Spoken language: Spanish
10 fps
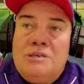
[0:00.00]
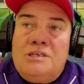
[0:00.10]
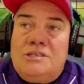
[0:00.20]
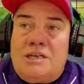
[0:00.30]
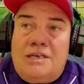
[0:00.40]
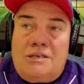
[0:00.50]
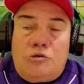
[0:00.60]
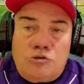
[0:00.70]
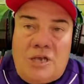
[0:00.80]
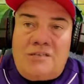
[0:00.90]
dice que
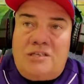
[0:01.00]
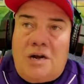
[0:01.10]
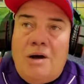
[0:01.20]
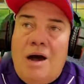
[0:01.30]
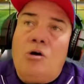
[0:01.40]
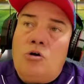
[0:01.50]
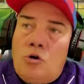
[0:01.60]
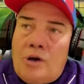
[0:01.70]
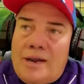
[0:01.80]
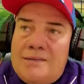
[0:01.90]
constancia y trabajo
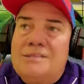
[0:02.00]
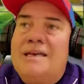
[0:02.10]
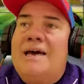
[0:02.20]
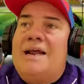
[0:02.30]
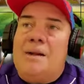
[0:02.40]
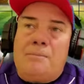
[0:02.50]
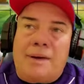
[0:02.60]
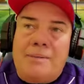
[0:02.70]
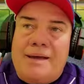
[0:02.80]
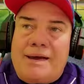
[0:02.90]
lo harán llegar al
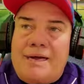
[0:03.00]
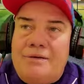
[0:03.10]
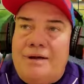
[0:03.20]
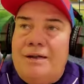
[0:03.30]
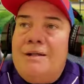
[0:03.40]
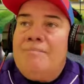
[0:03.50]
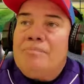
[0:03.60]
primer nivel.